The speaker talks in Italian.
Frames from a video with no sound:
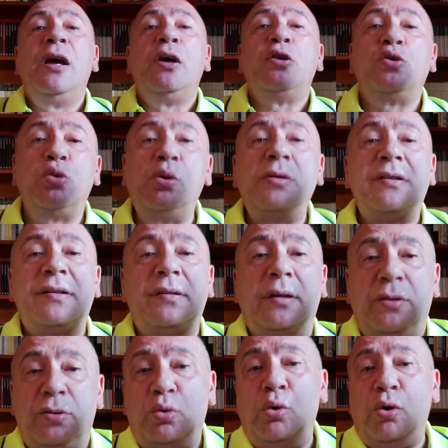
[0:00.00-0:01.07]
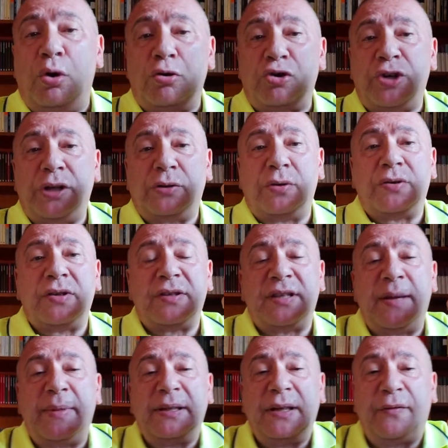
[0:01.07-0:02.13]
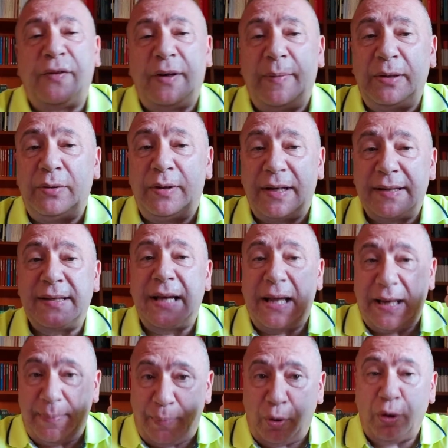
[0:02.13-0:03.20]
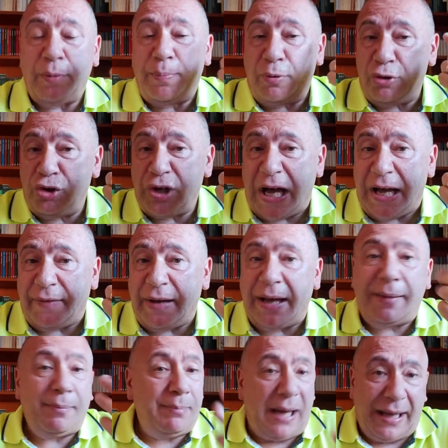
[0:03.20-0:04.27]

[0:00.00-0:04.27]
Sul, sul concetto di sistema di riferimento inerziale poi poggiava,